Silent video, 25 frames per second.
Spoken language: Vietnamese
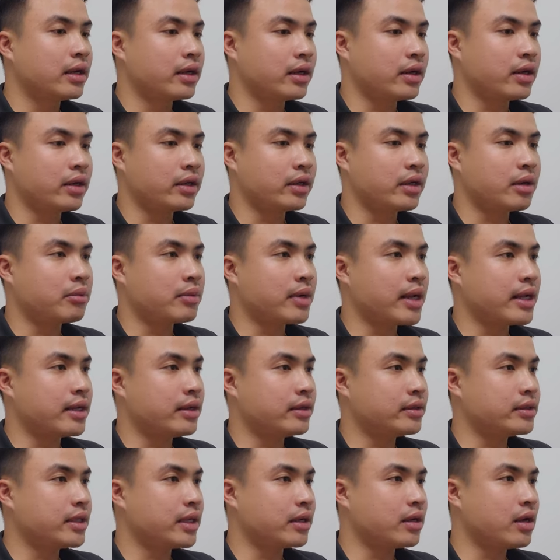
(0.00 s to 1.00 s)
rồi trong này
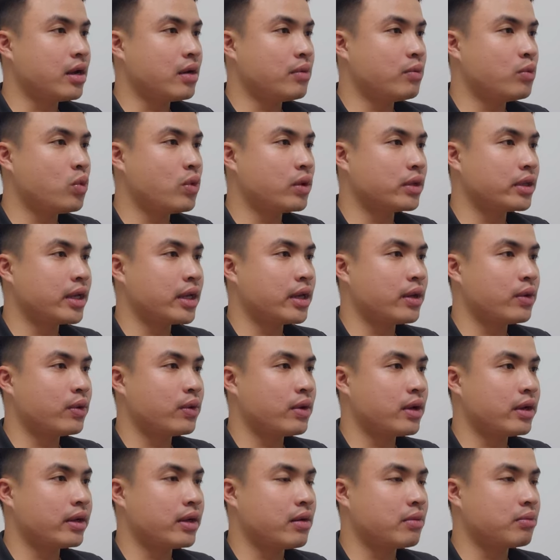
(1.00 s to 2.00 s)
nó sẽ có mua
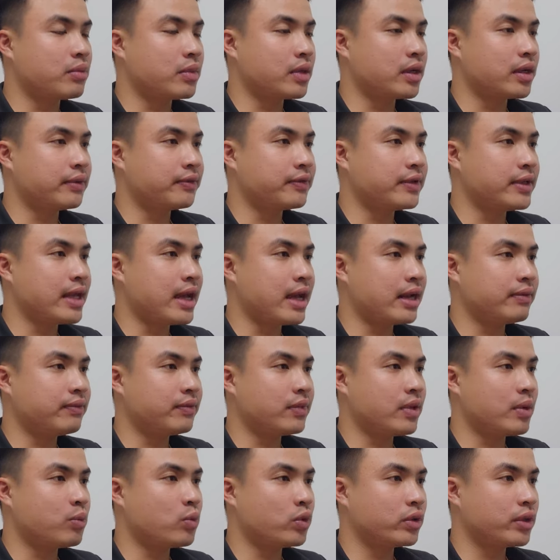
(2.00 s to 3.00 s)
theo đồng à, à, fiat
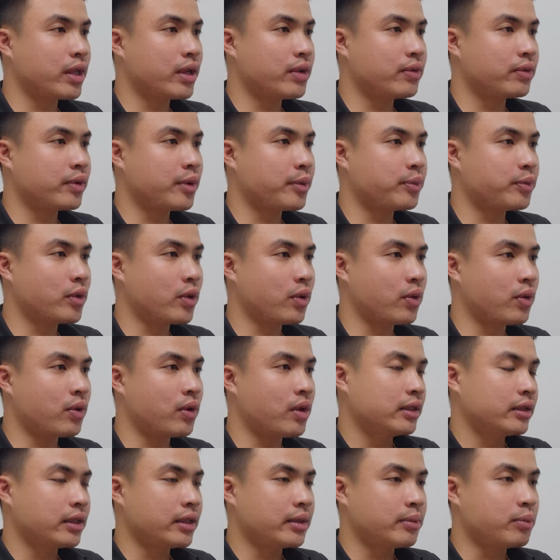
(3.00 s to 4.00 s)
và mua theo crypto
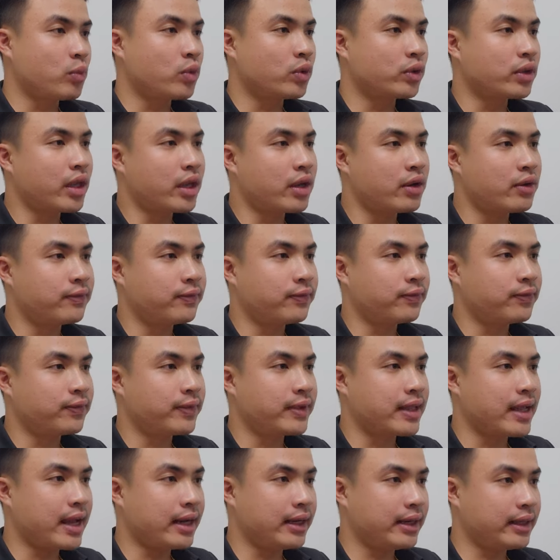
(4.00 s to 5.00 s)
thì mua theo
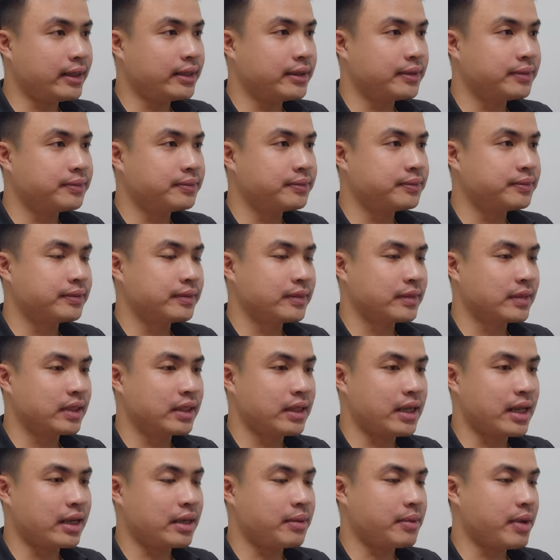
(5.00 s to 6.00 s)
fiat đấy
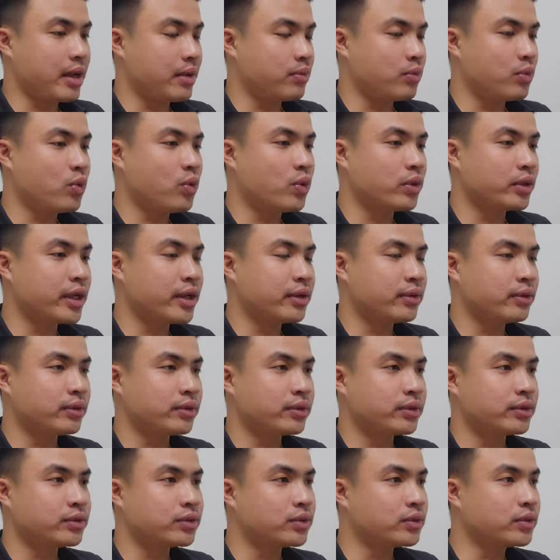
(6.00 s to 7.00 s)
là các bạn mua theo
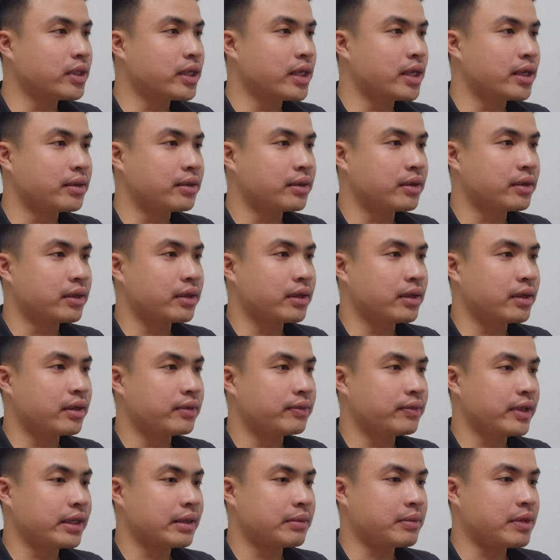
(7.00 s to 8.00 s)
số tiền
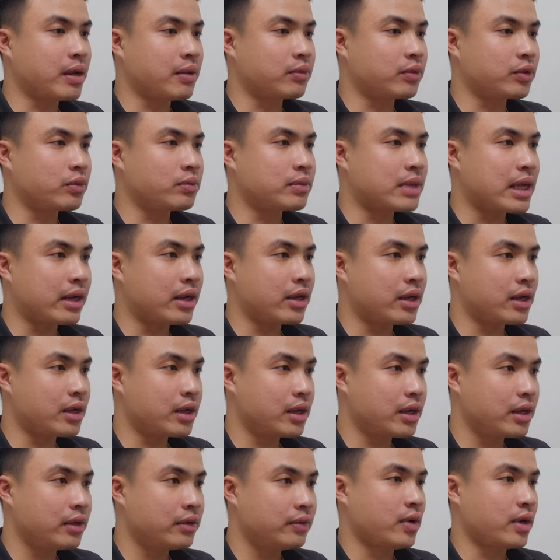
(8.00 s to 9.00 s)
Việt Nam đồng của chúng ta đó
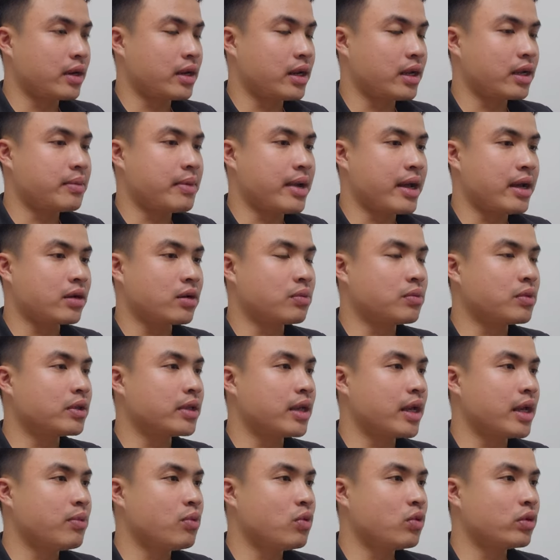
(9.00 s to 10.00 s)
hoặc là các bạn cũng có
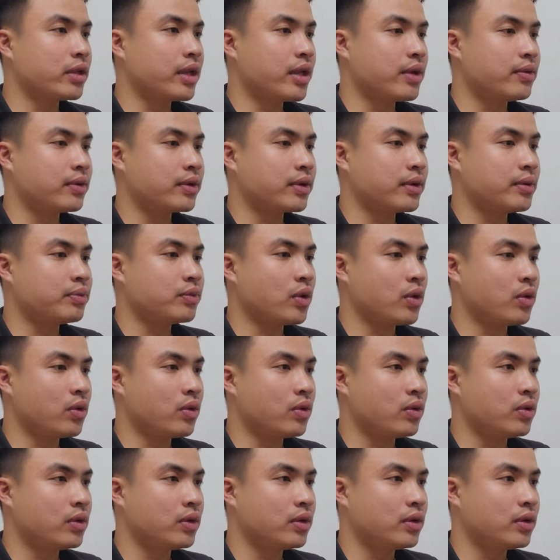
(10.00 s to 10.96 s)
thể mua theo crypto